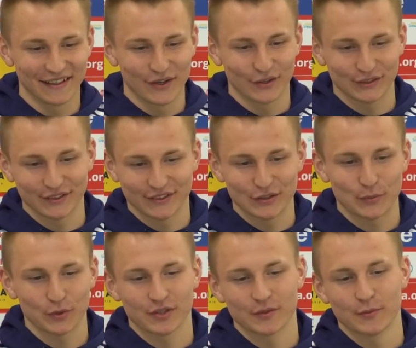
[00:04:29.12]
Ile godzin snu
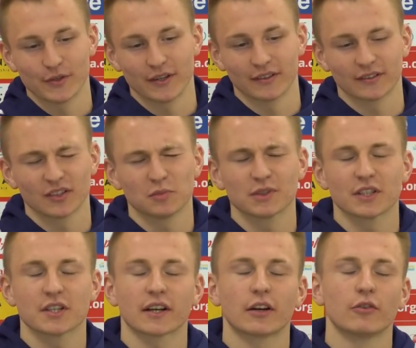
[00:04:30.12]
potrzebuję? To
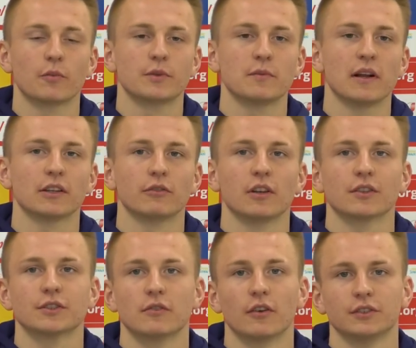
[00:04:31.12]
myślę, że taką optymalną
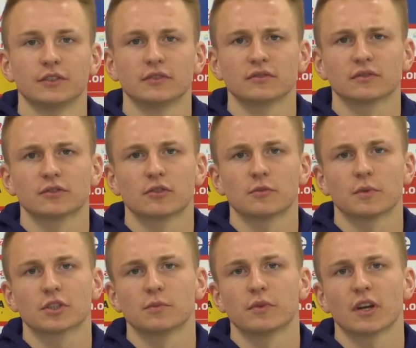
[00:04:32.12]
ilością godzin, którą
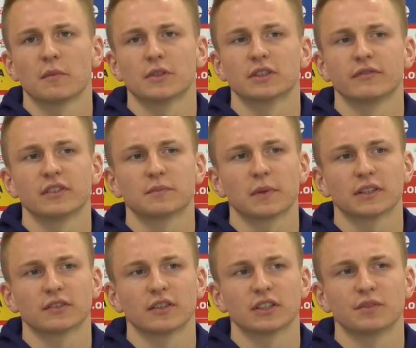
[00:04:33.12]
potrzebuję, aby się
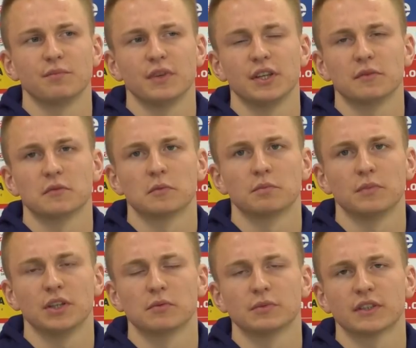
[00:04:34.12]
wyspać, to jest minimum,
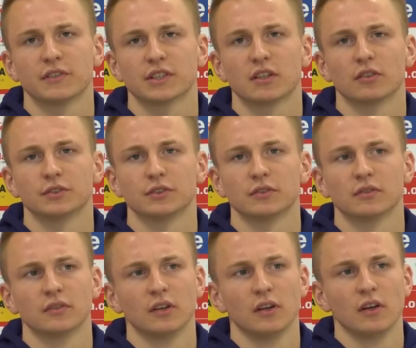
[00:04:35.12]
minimum 9 godzin.
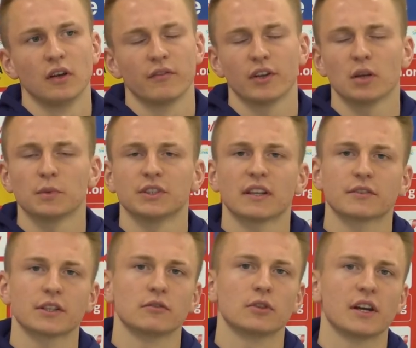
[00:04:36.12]
Wiadomo, nie
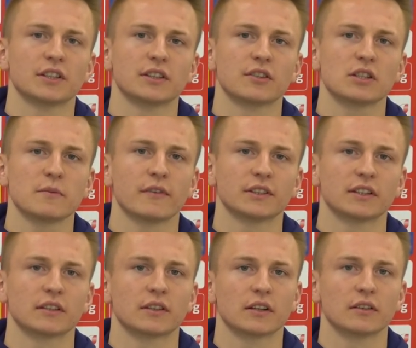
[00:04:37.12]
zawsze udaje się dotrzymywać
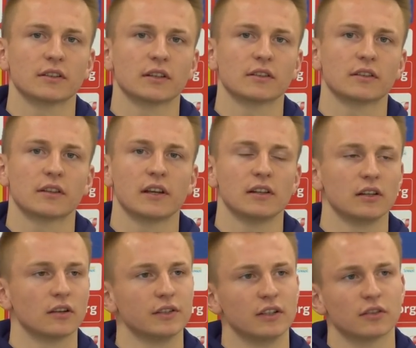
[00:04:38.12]
tego, tego, te,
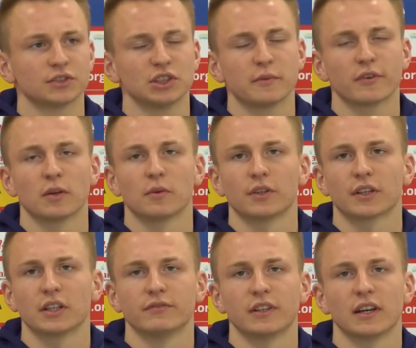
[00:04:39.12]
tej ilości, bo wiadomo, to
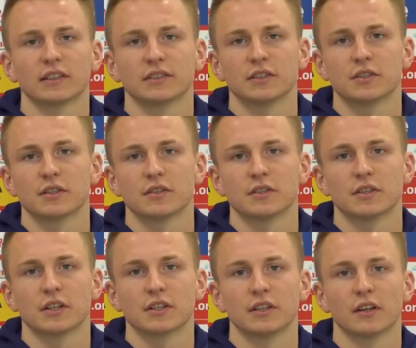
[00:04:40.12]
jakieś wyjazdy czy, czy
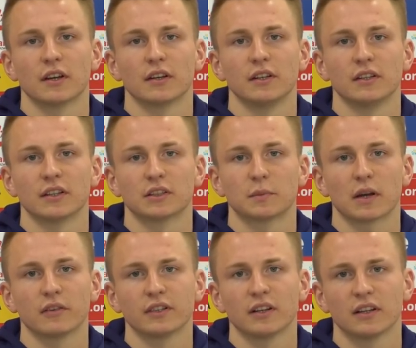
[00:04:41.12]
też inne, inne
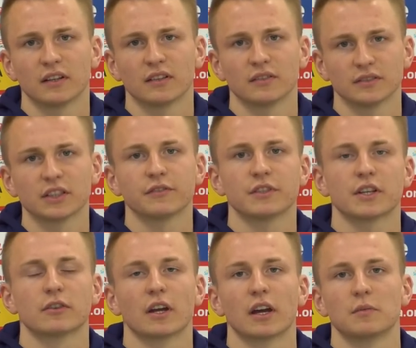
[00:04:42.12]
sprawy, ale
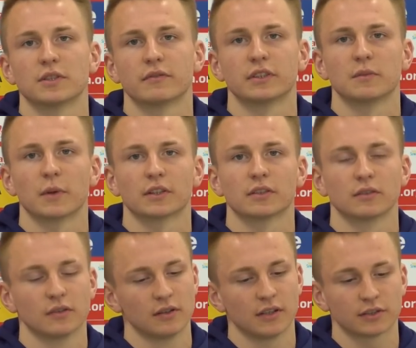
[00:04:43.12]
zazwyczaj udaje mi się wysypiać
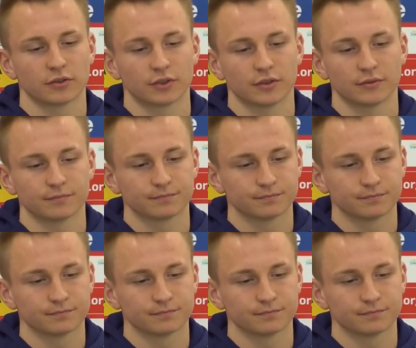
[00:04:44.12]
na co dzień.